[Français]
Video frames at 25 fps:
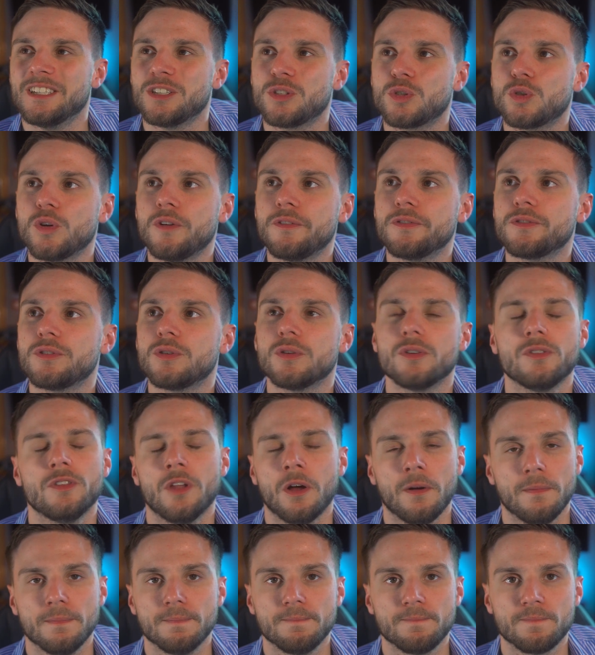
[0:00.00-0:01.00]
Sauf que
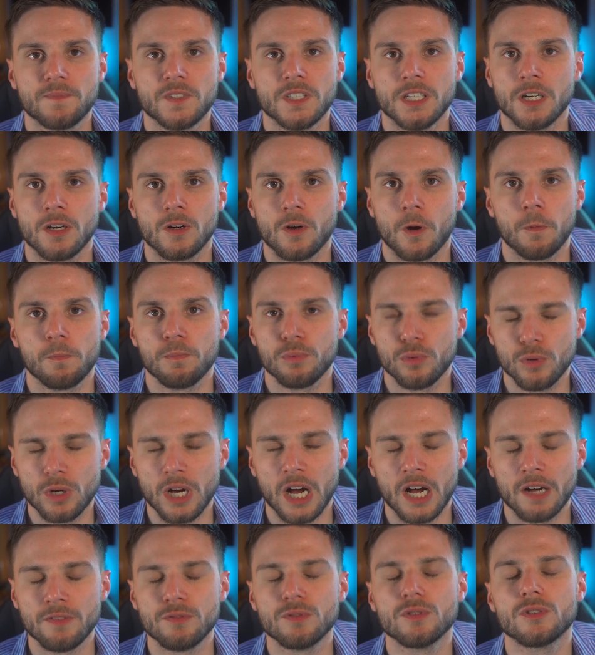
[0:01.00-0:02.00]
non c'est encore plus
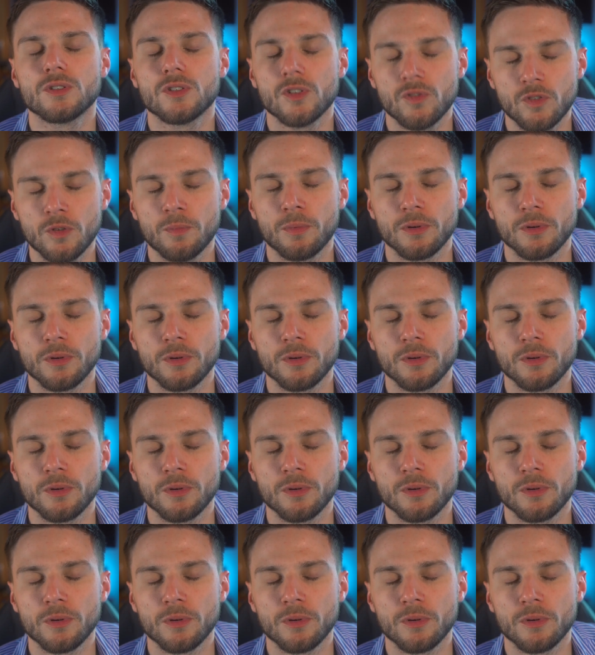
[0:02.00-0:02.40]
grave que vous le